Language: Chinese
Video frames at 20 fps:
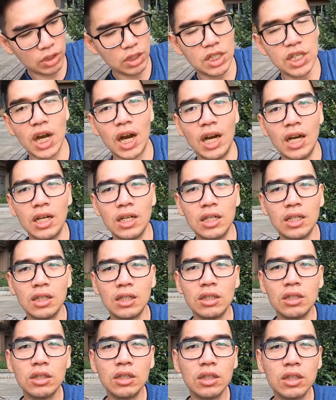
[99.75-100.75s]
而且它葱油饼
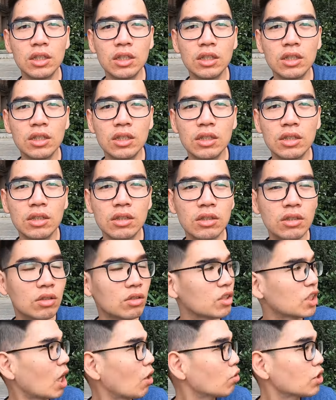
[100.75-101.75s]
我觉得还蛮香
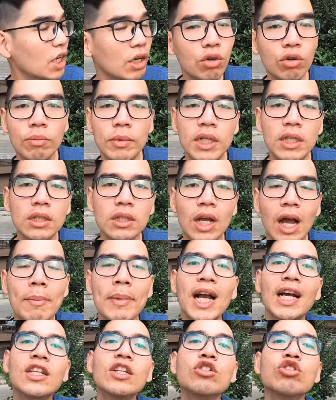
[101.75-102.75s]
的，超香。我们还
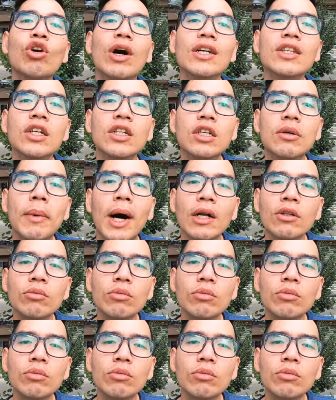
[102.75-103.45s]
没开店就来等的嘛。